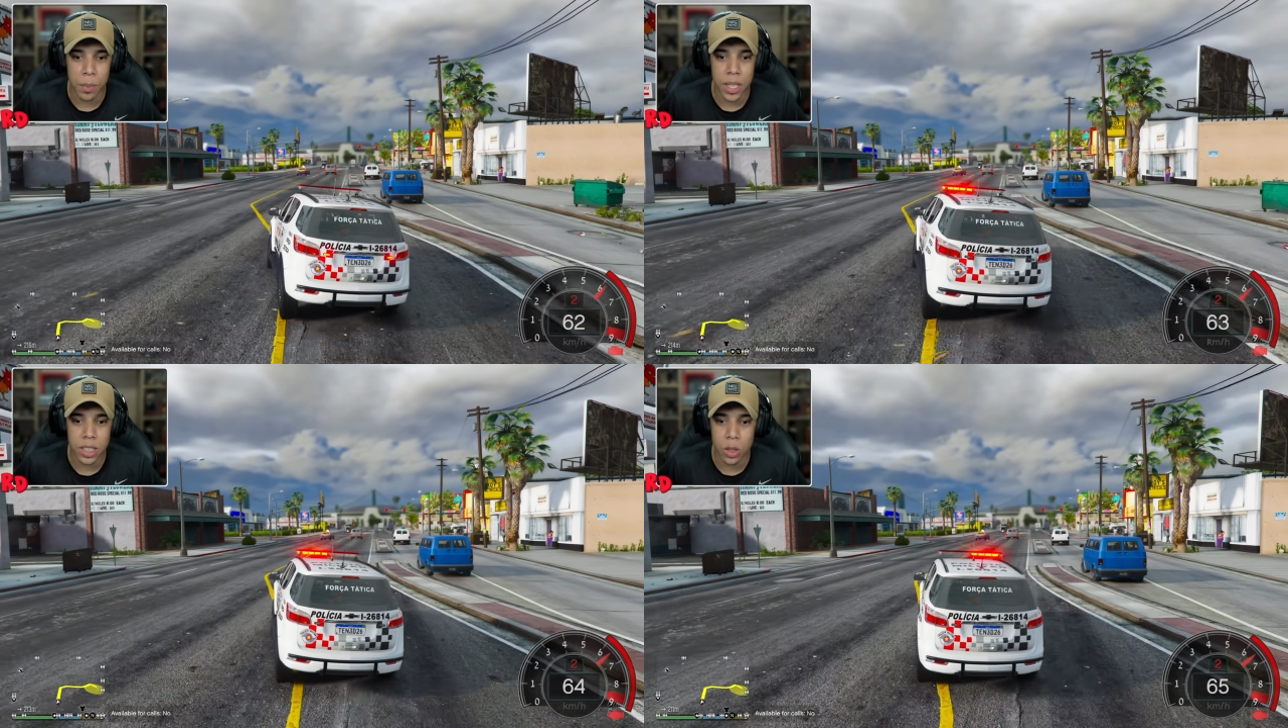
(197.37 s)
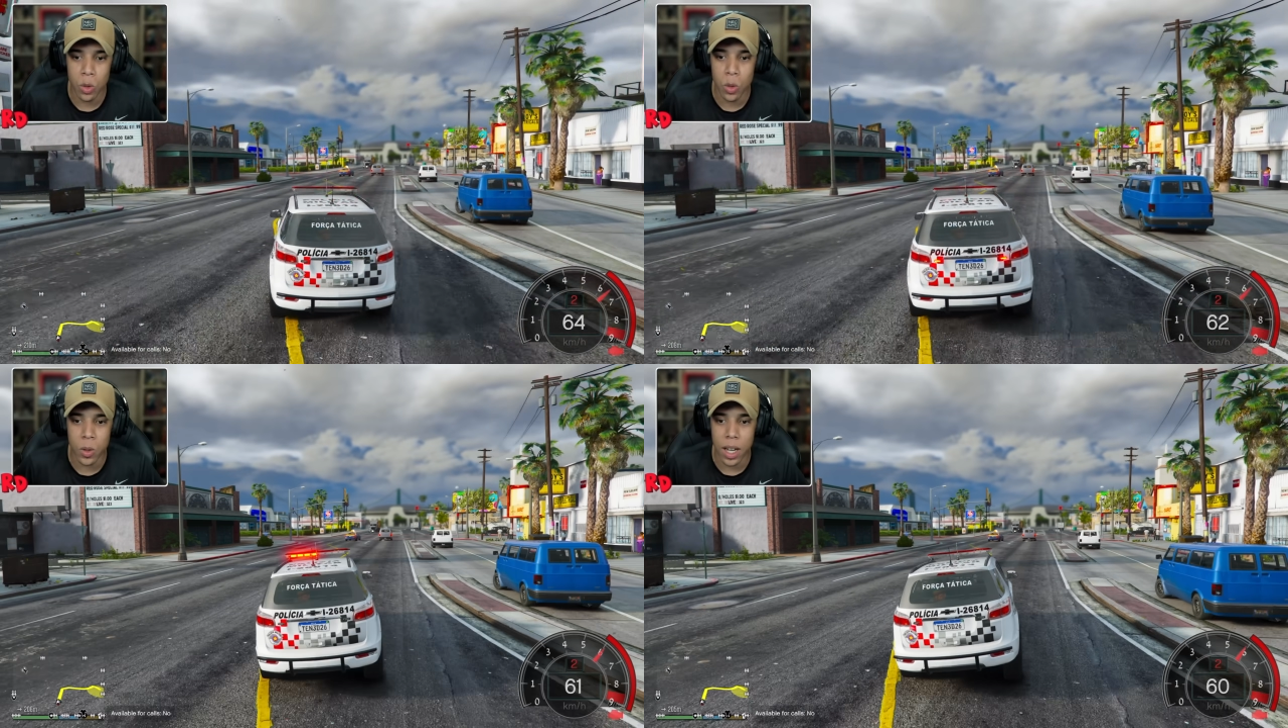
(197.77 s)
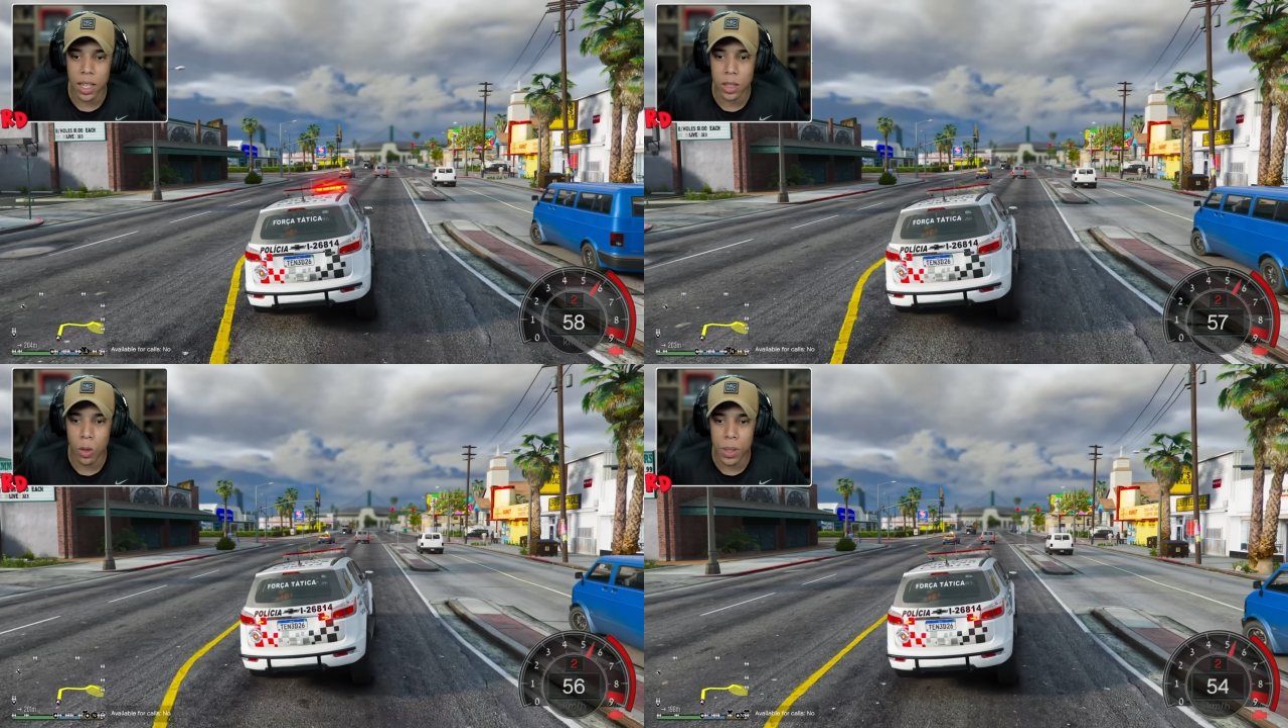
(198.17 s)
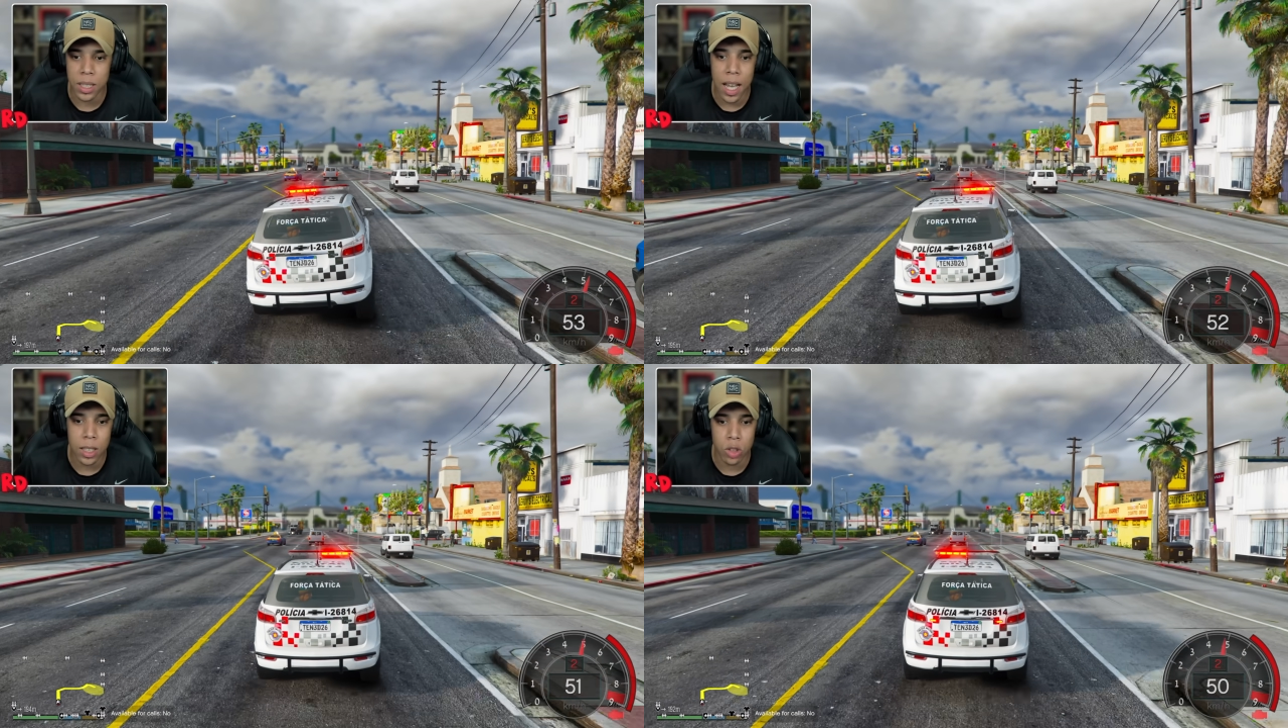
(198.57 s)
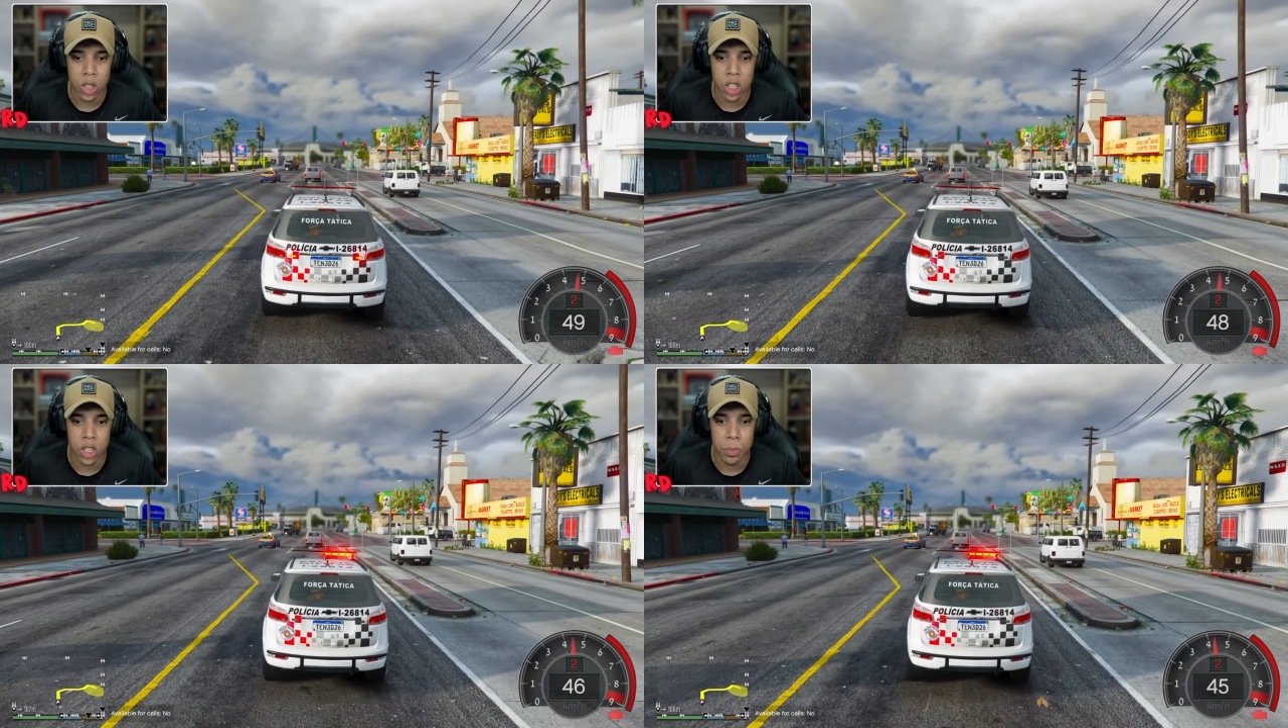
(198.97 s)
Parece que o cara tem um mandado
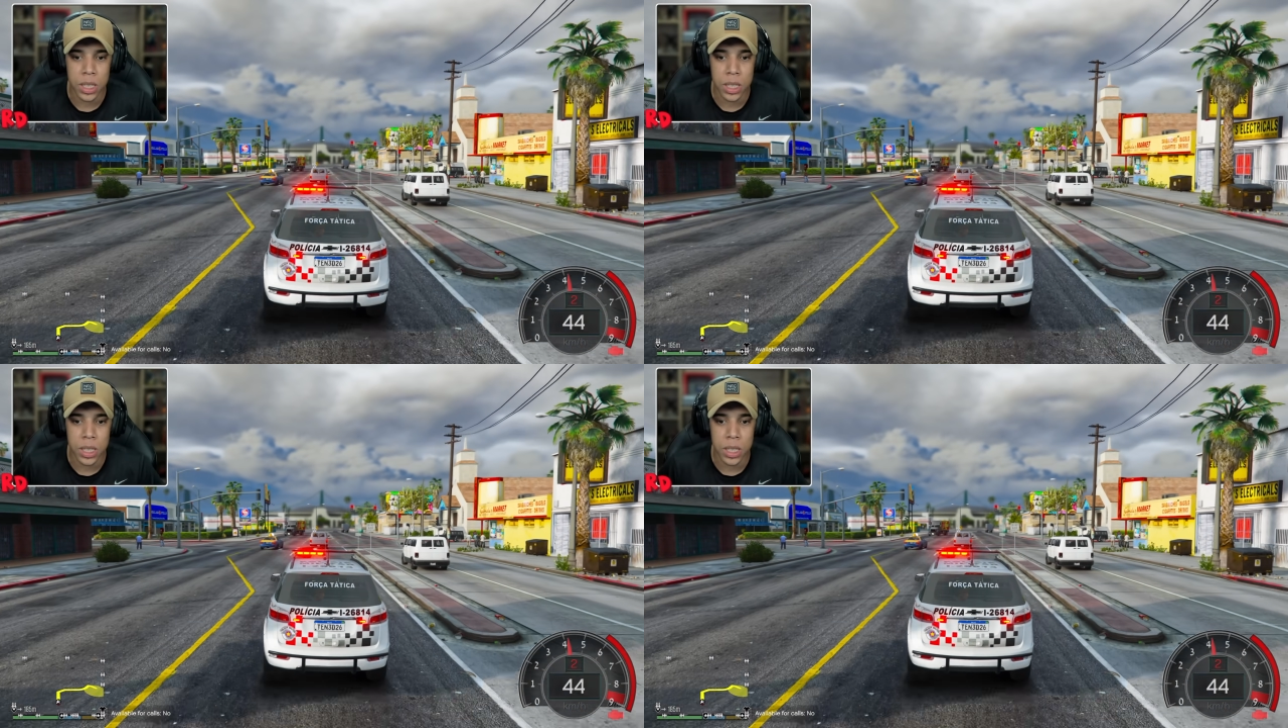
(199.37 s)
de